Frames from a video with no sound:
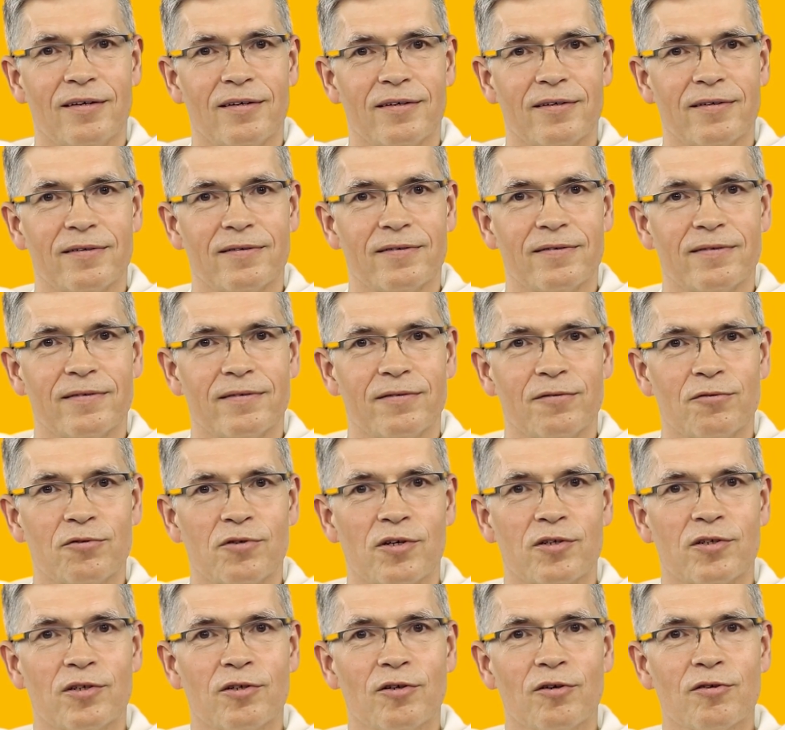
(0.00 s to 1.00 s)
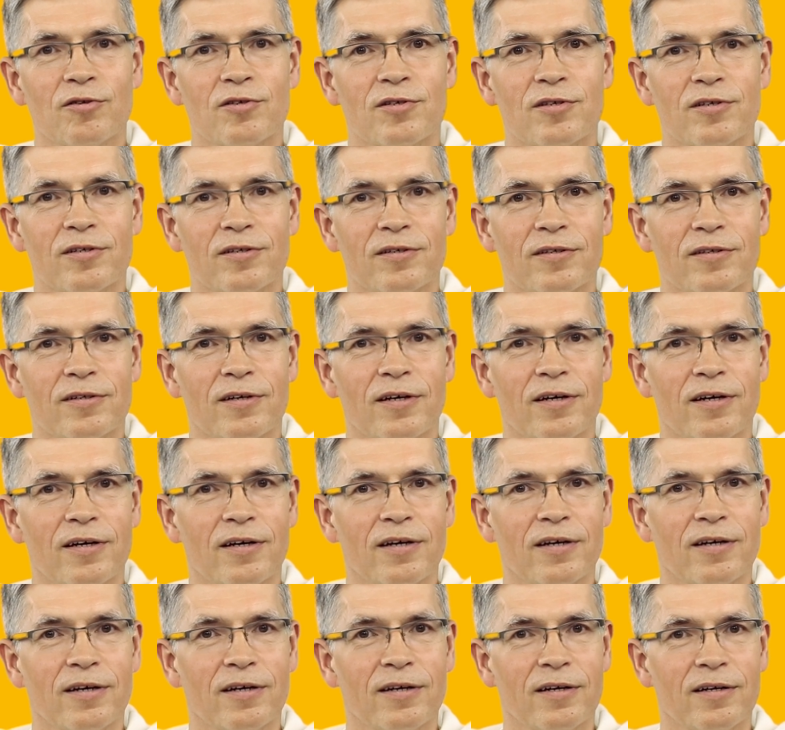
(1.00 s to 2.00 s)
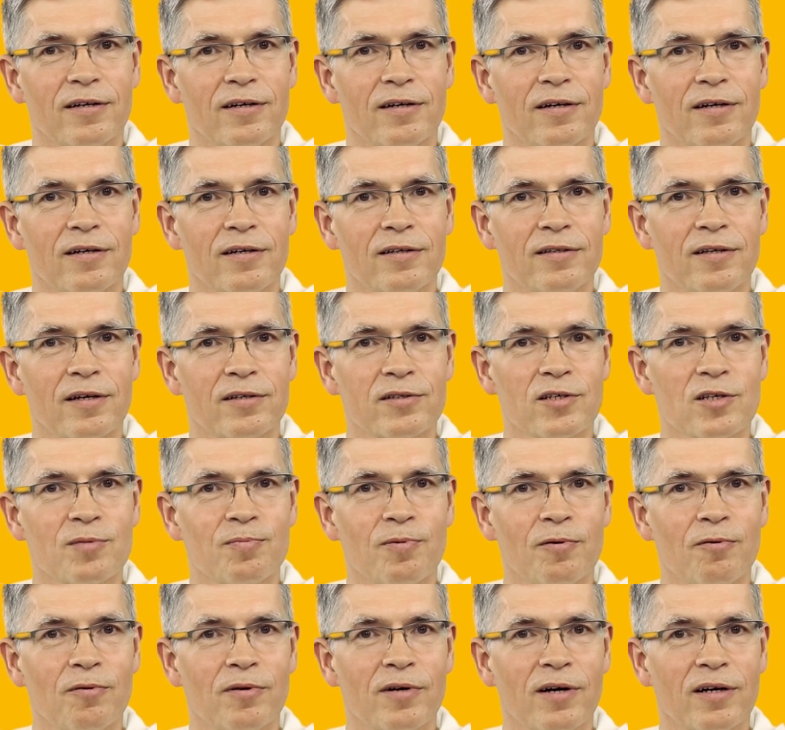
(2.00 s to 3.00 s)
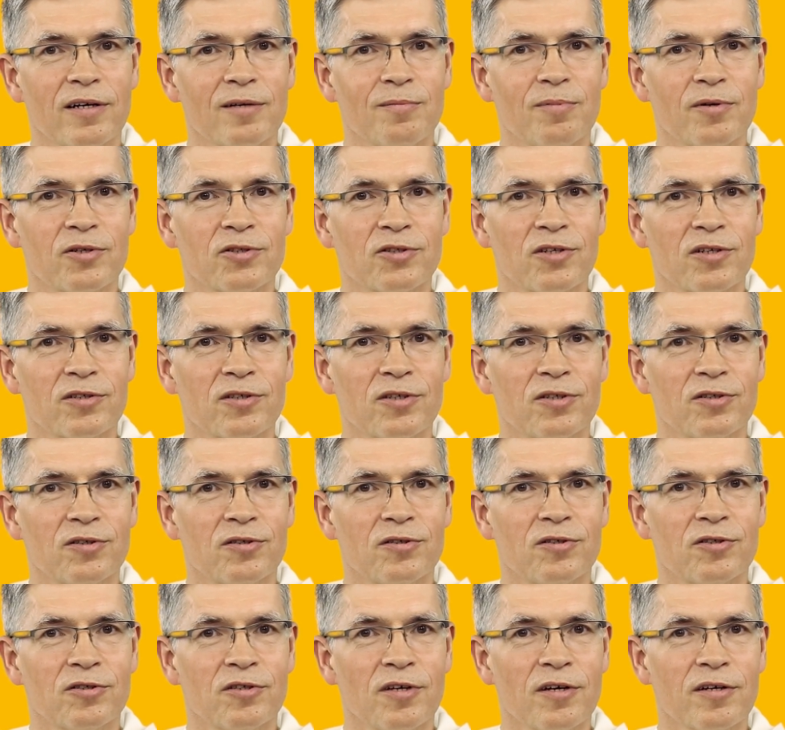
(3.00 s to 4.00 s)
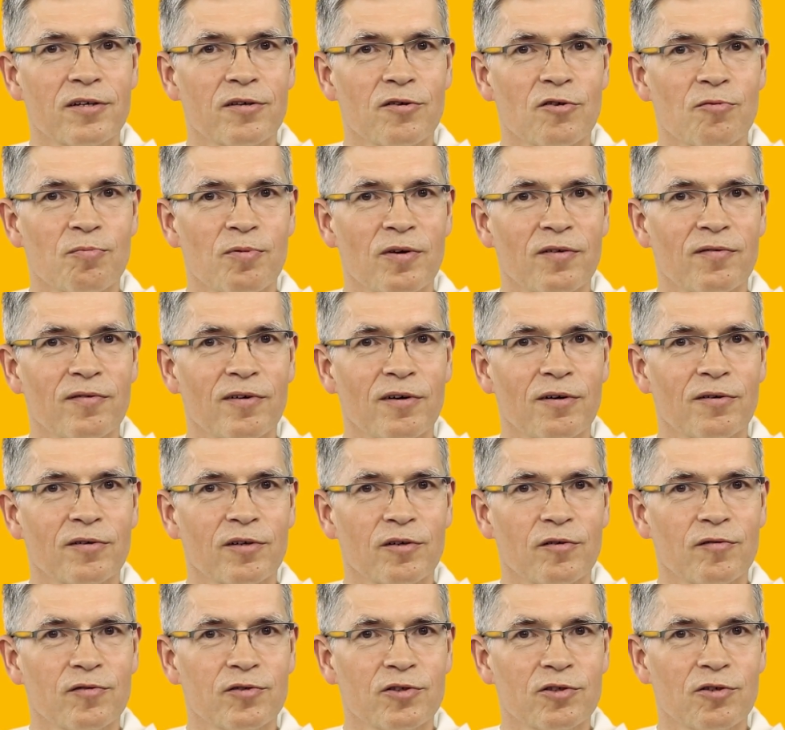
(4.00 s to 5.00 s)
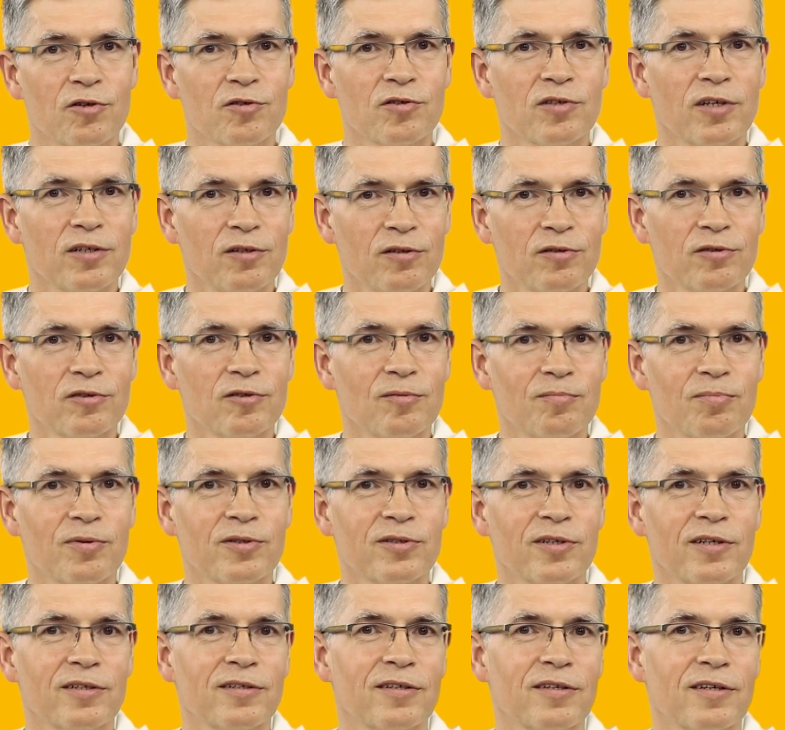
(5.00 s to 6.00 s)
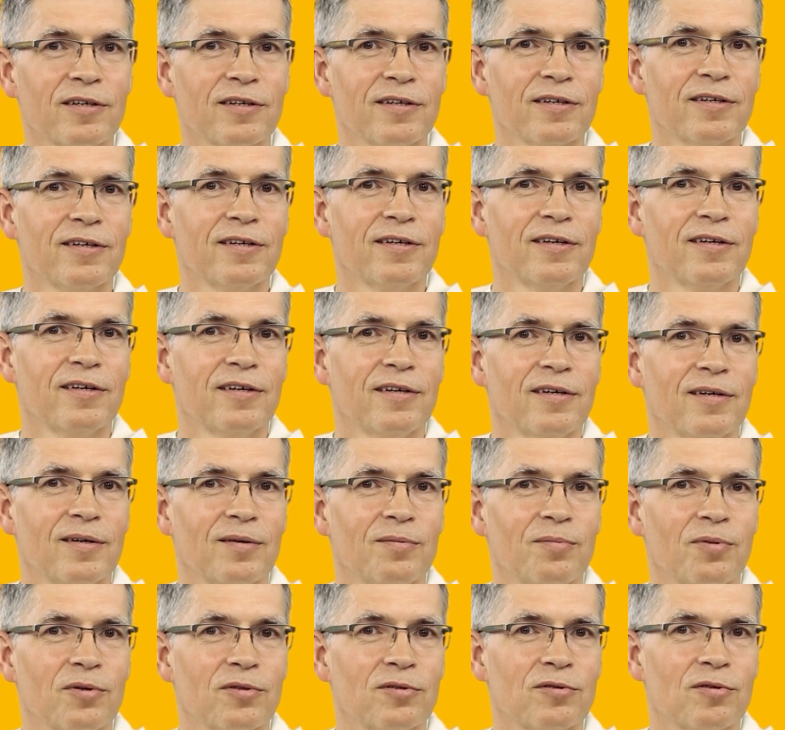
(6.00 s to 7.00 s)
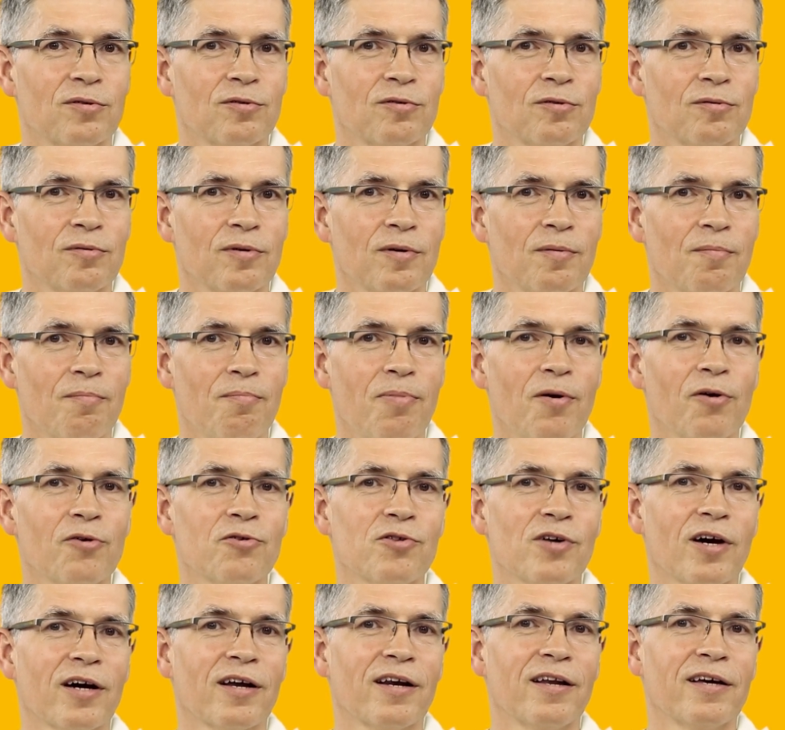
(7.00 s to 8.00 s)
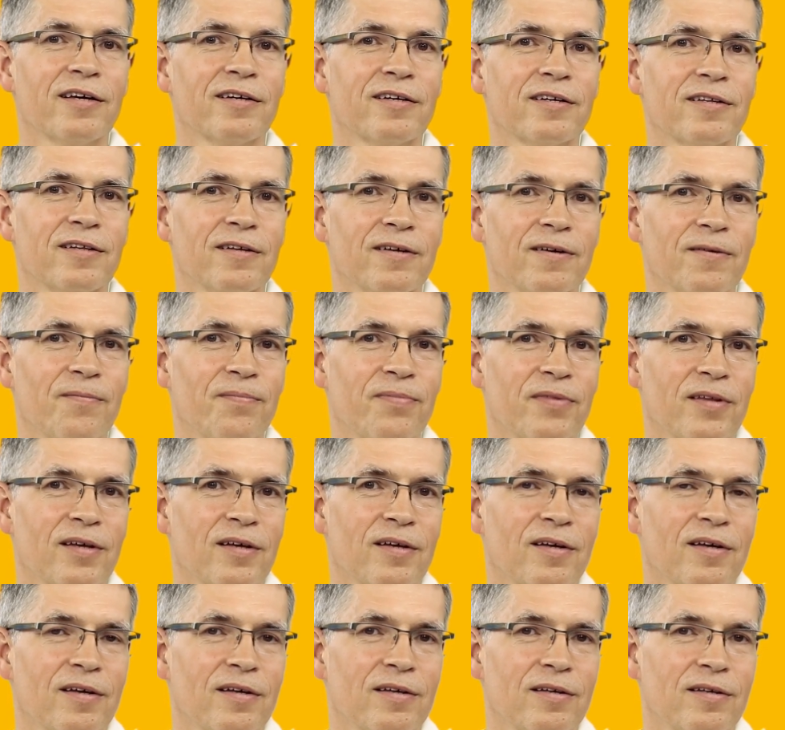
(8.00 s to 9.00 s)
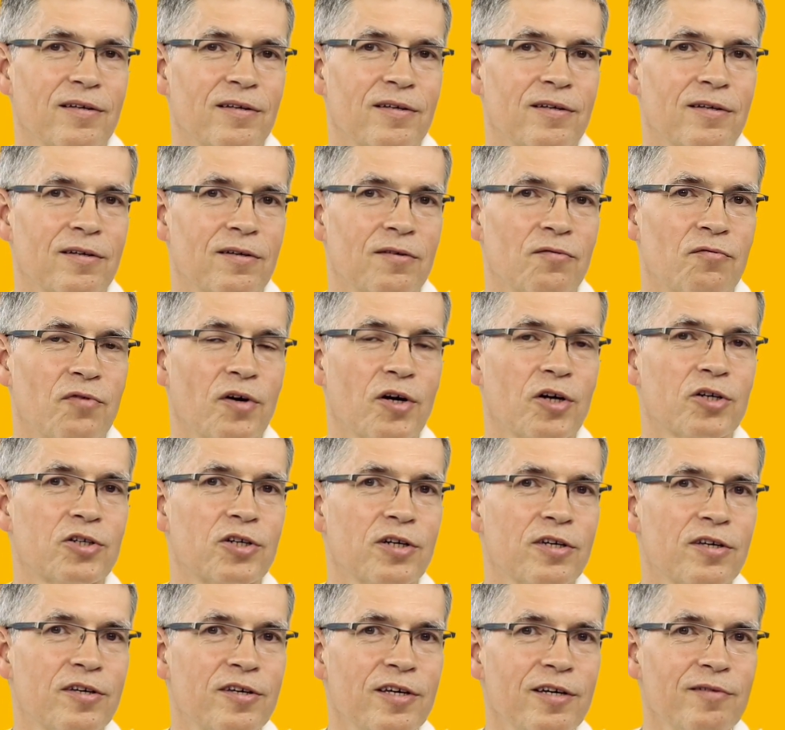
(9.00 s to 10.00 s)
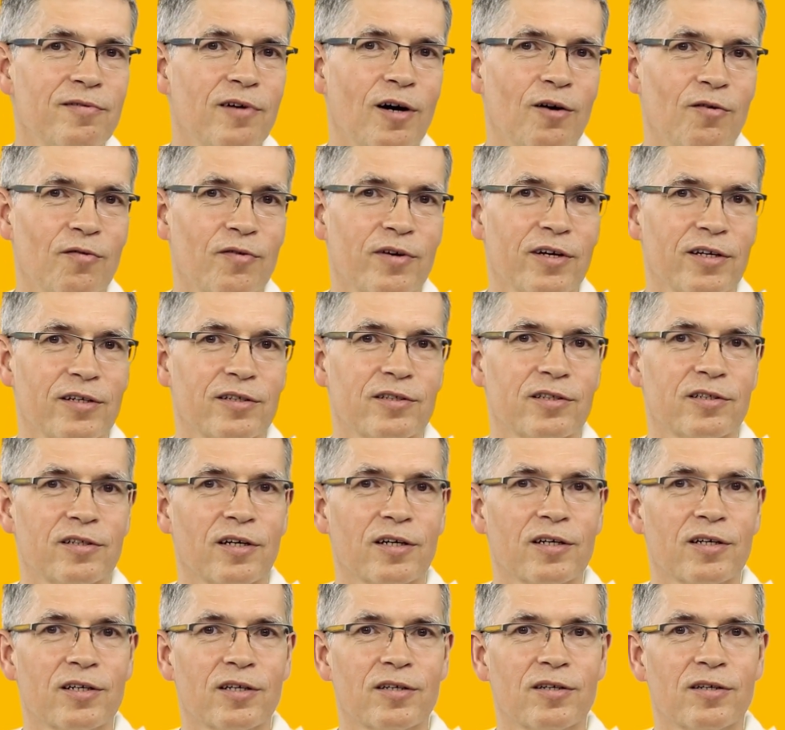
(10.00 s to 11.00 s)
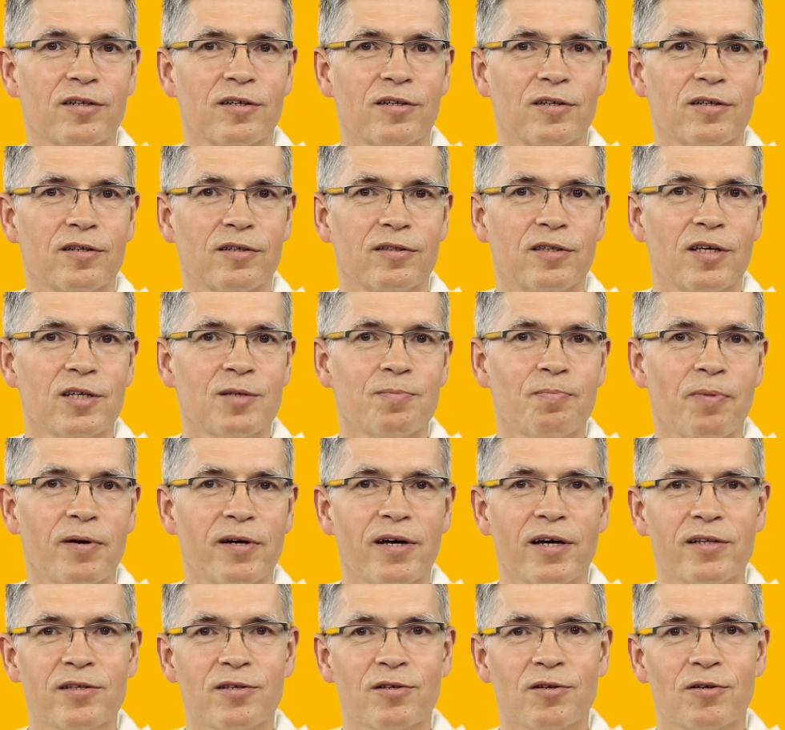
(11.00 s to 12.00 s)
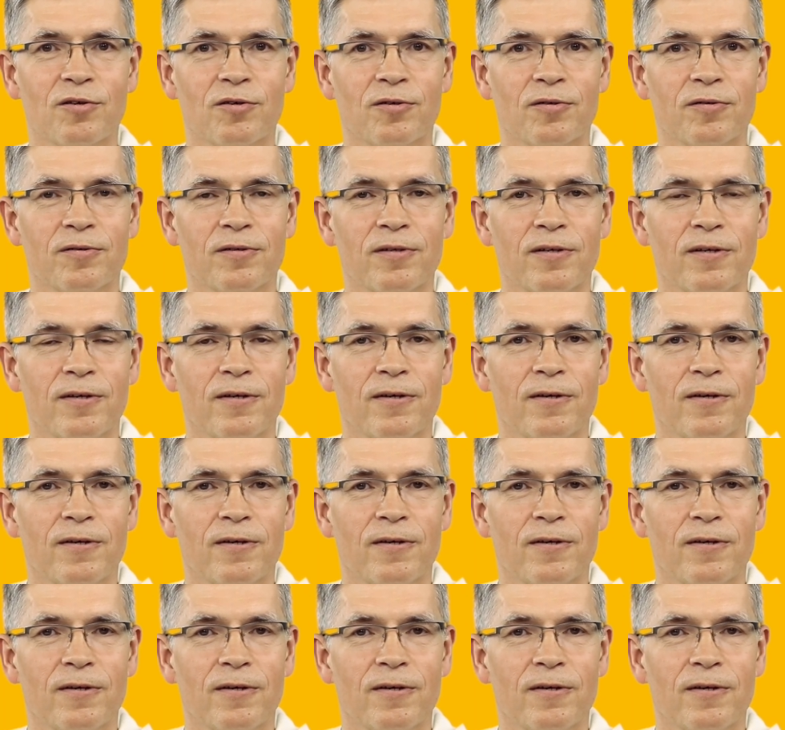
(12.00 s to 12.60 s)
Yy, już nieżyjący E, lider zespołu Kaliber 44 śpiewał taką wstrząsającą piosenkę pod tytułem Bądź jak klęknę i wykrzykiwał wręcz tak desperacko